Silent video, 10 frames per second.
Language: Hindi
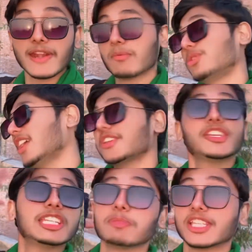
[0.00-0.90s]
पढ़ा है मुझे आज
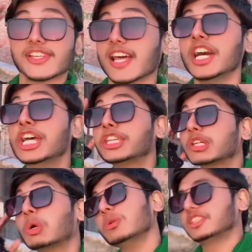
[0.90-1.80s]
तक नहीं पता चला कि
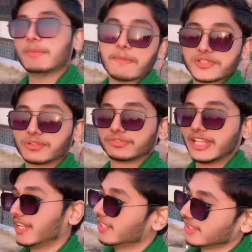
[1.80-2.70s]
कौन सी मैम शिगुफ्ता है